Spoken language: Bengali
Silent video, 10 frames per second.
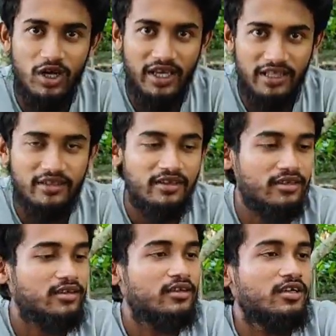পোকা নাই
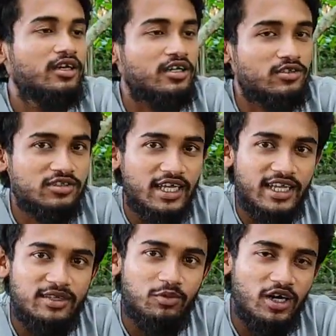তো যার
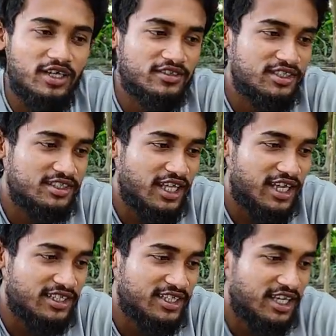কানে পোকা আছে তার
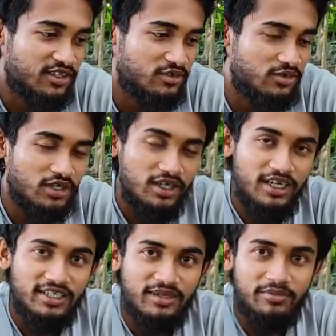কান থেকে কিন্তু
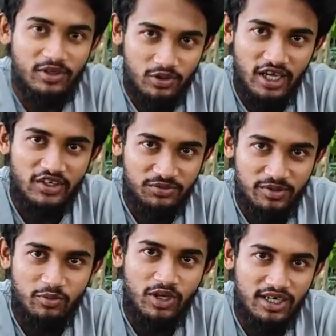এটা বের হয়ে আসবে
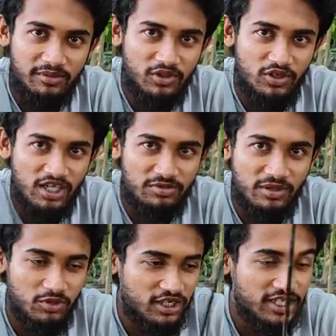পোকাটা বের হয়ে আসবে
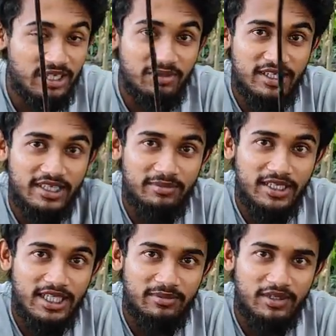এবং কিলবিল কিলবিল
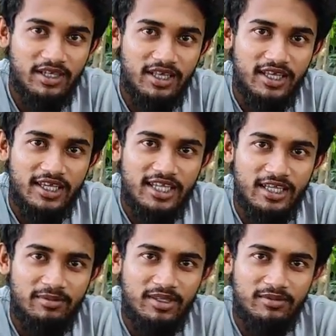কিলবিল
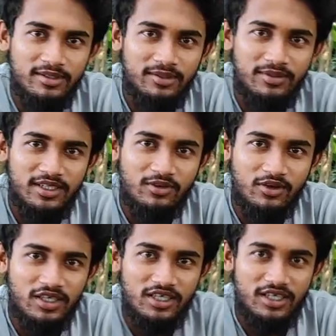কিলবিল বিলবিল
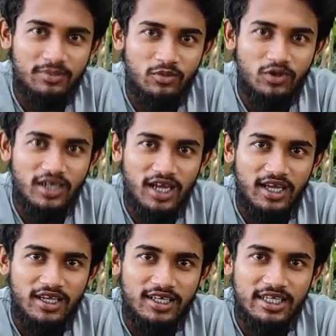করে রে পোকা
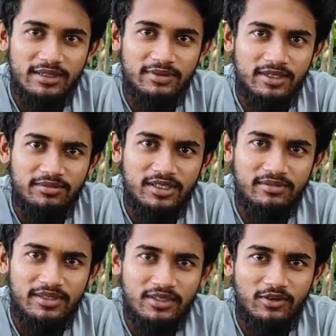কিলবিল
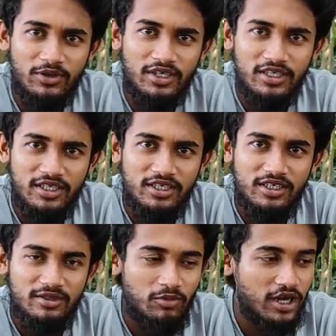বিলবিল করে
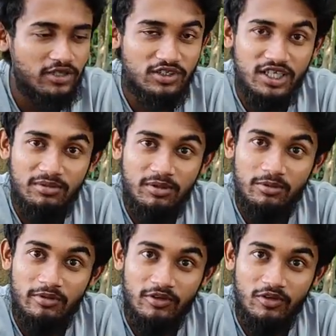পোকা কিন্তু কিলবিল
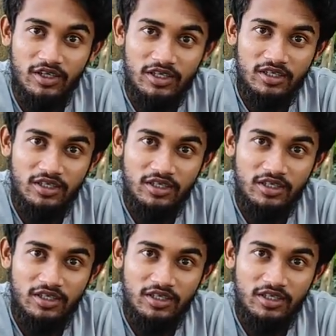বিলবিল করে